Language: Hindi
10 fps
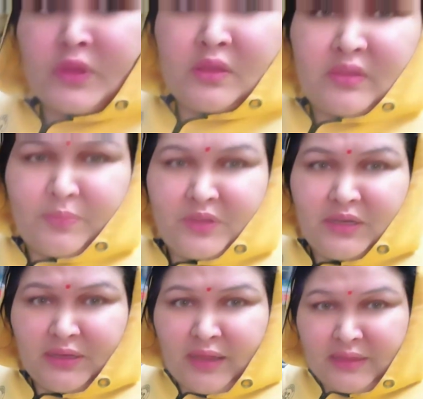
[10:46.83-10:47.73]
सब्जी
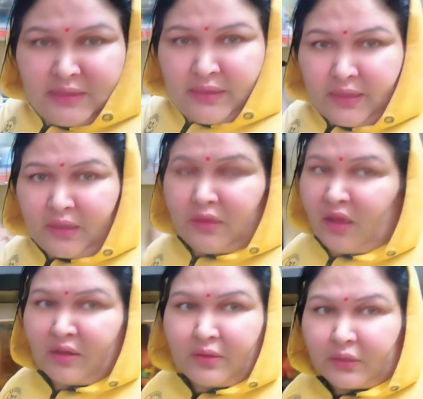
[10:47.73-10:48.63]
निकाल दी है
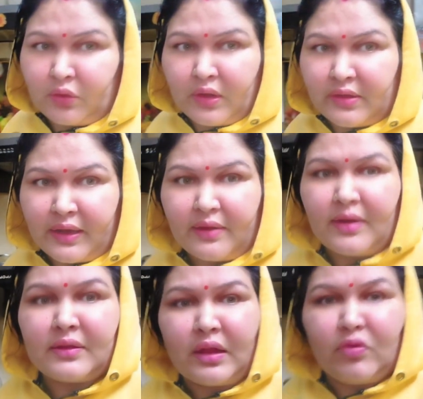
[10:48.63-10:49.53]
आटा थोड़ा सा ही
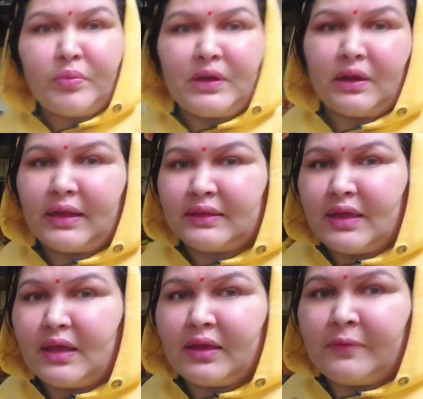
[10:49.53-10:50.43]
लगाना था वो भी लगा दिया है